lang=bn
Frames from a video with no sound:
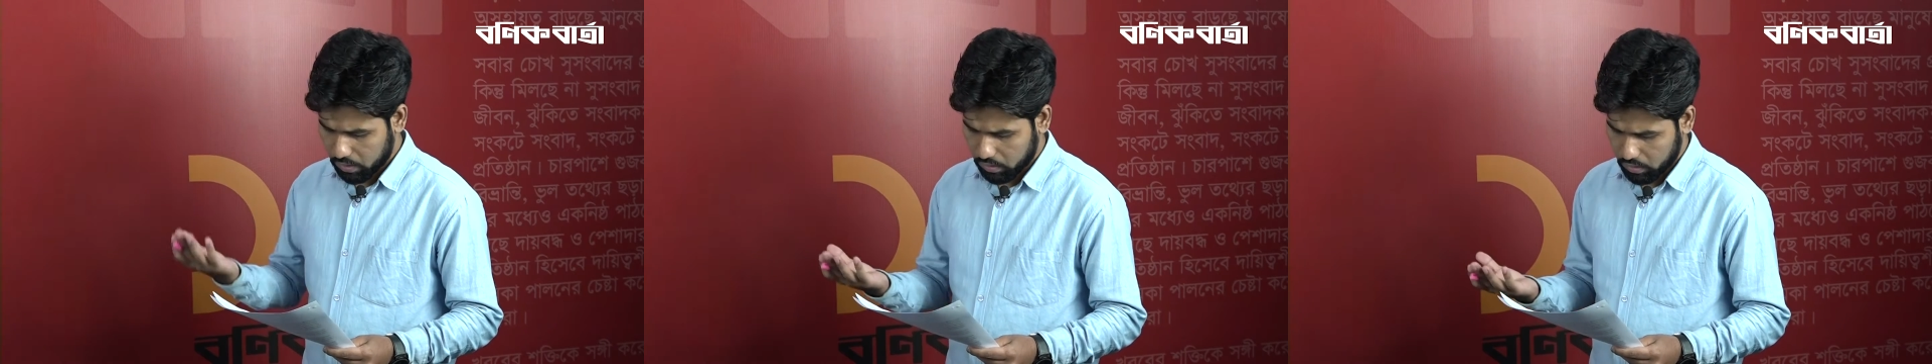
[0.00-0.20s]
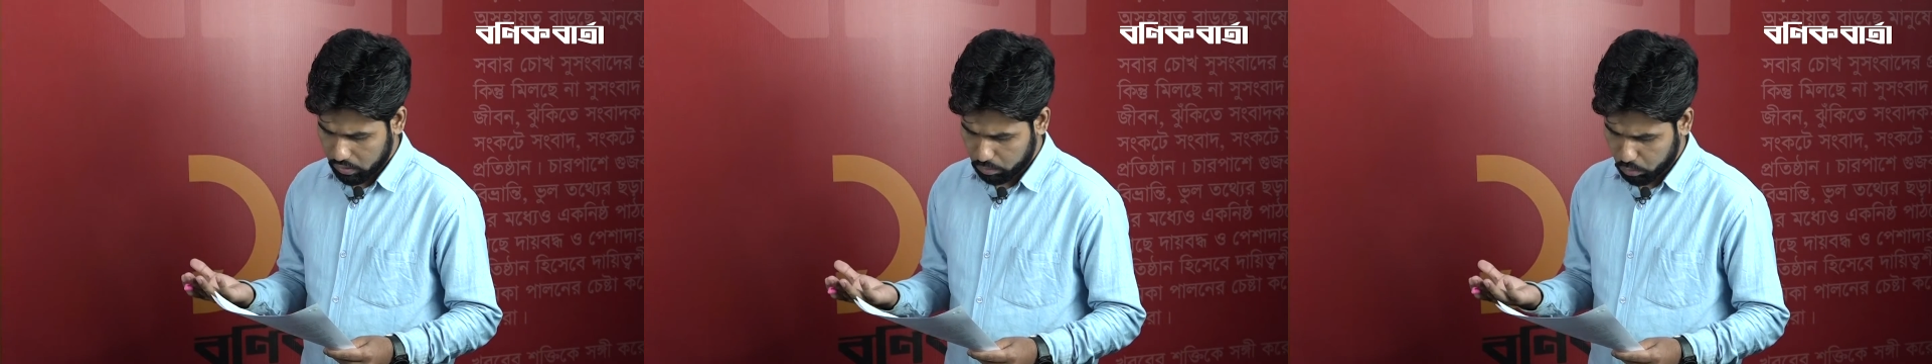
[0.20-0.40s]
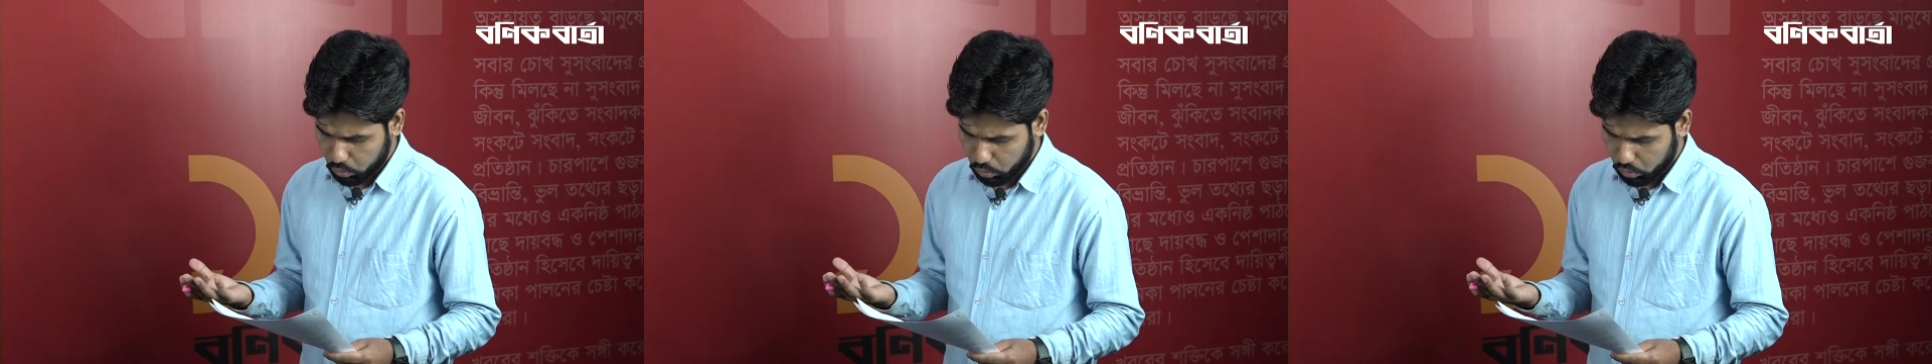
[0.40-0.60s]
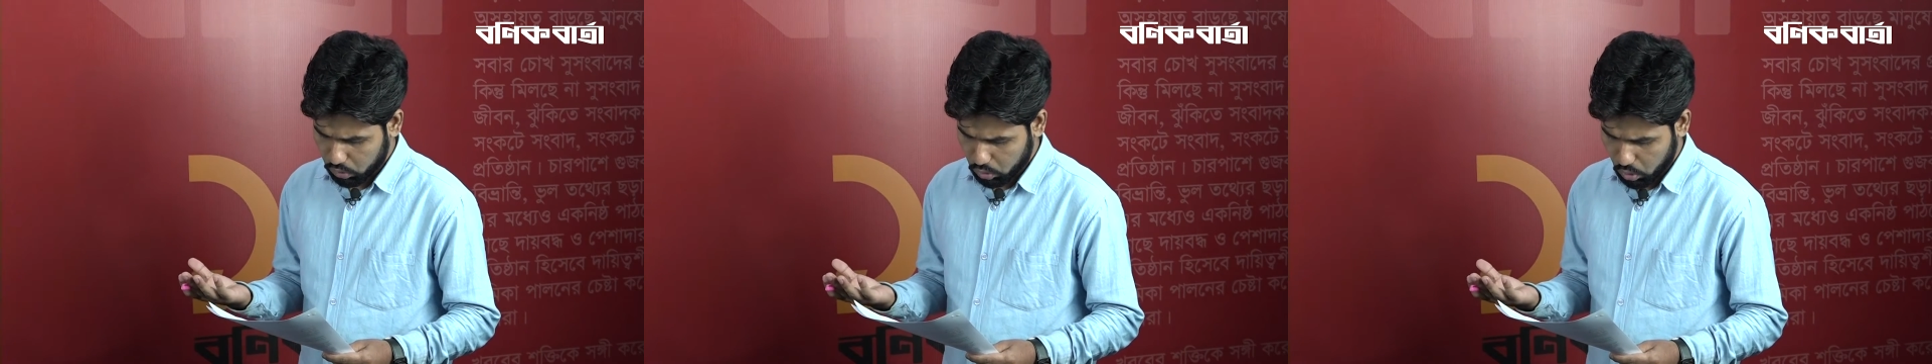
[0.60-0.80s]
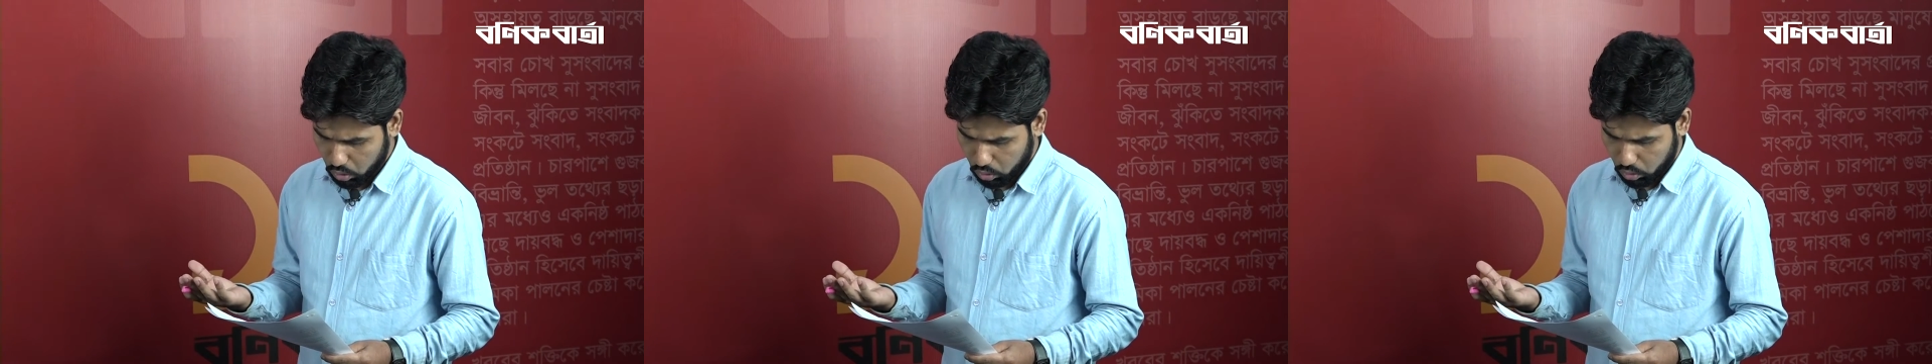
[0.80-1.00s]
ব্যাংকের
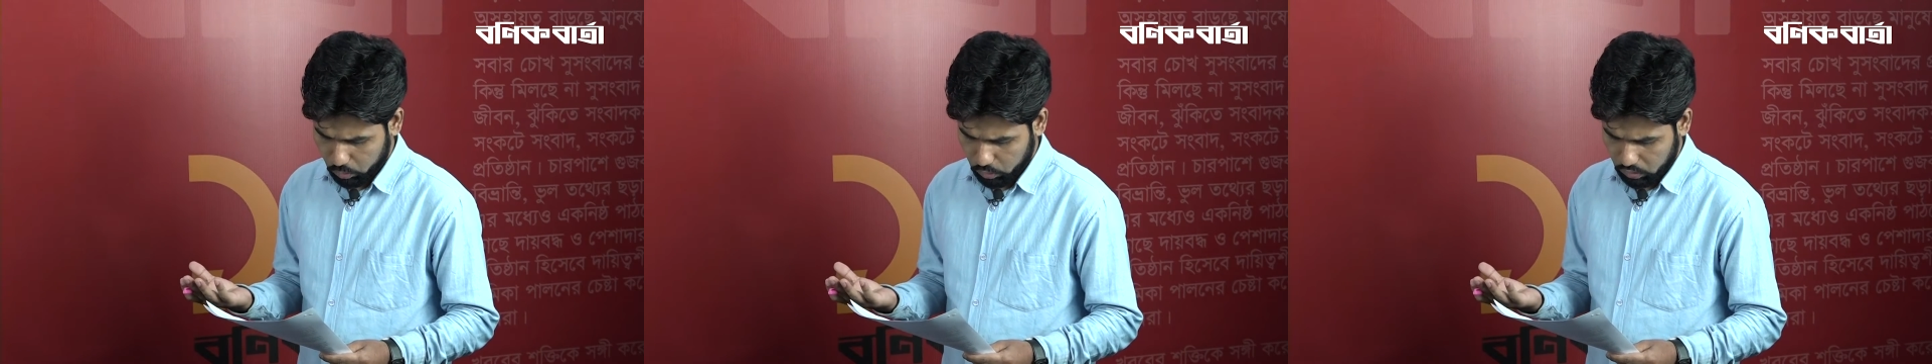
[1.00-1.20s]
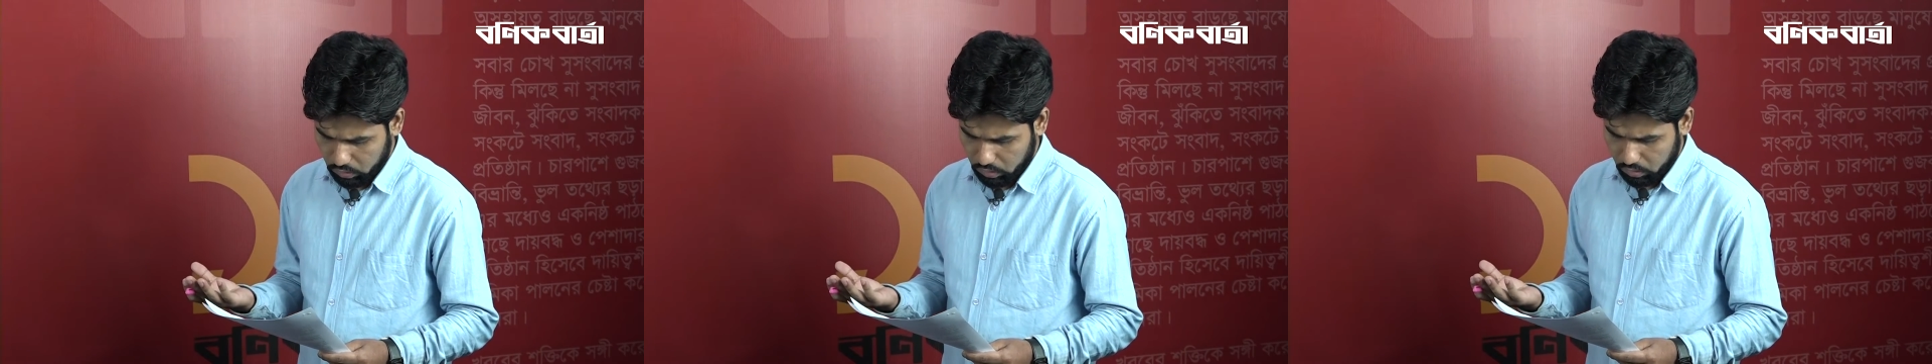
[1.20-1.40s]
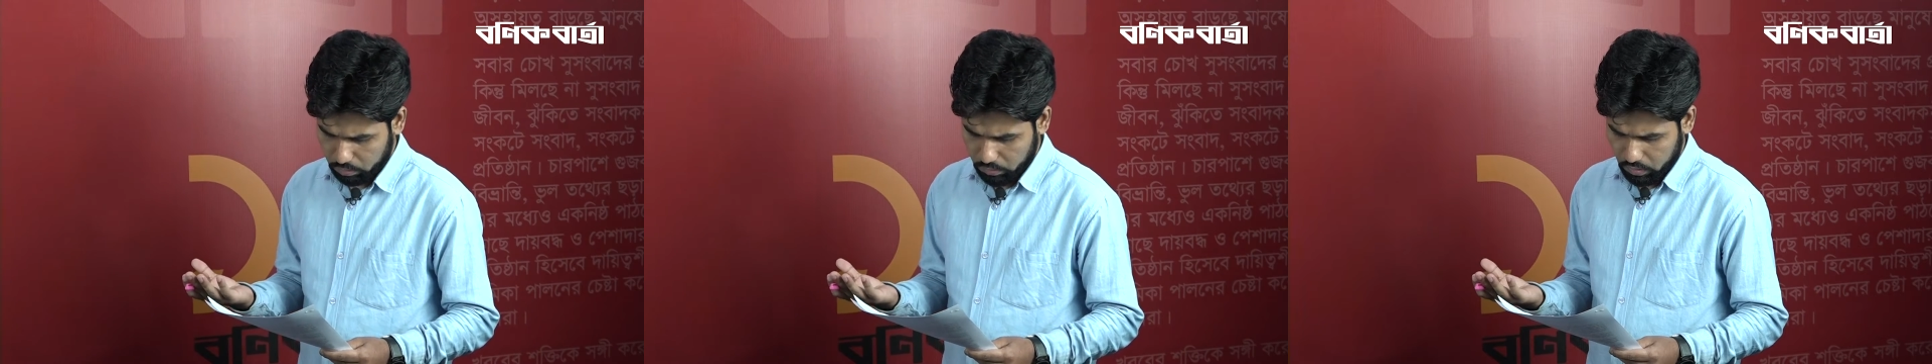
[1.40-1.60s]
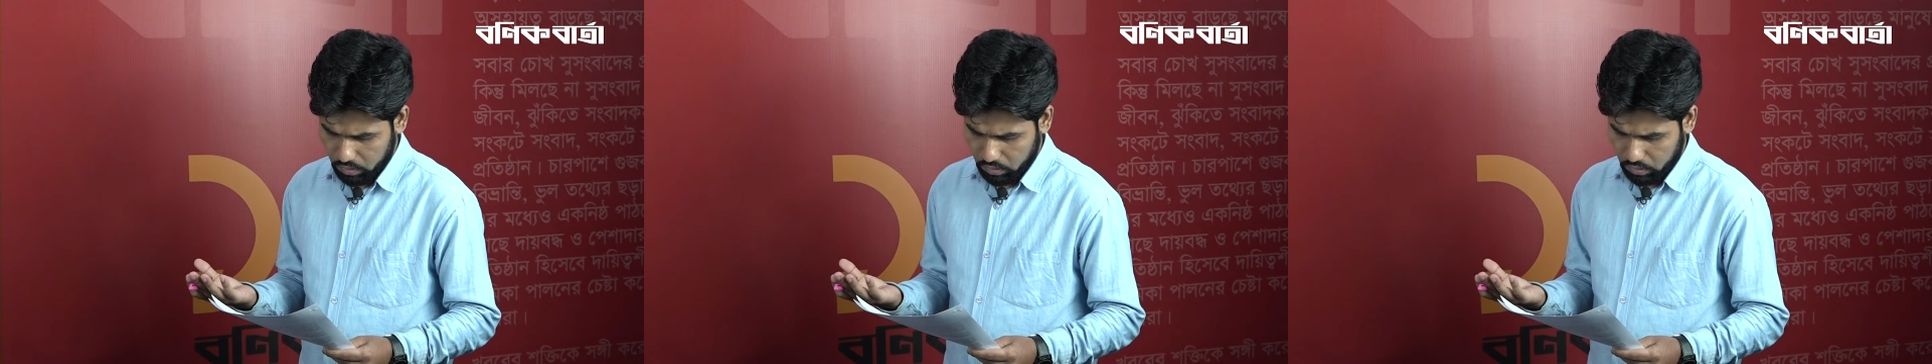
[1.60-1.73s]
প্রযুক্তি সক্ষমতা নিয়ে